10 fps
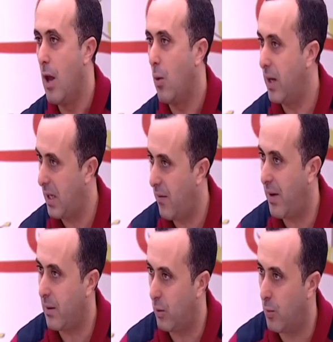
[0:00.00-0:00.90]
ولكن
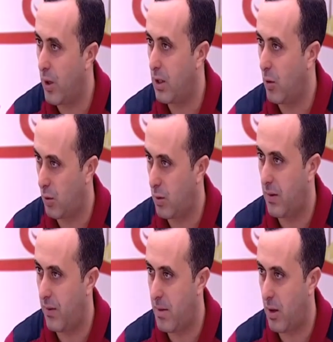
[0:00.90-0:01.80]
في هذه الامور هذه
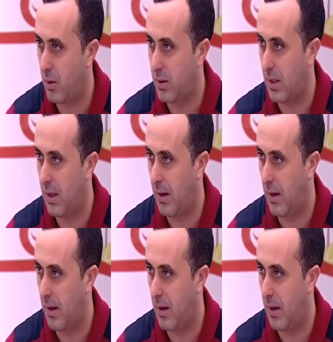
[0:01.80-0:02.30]
خصوصا فيما يخص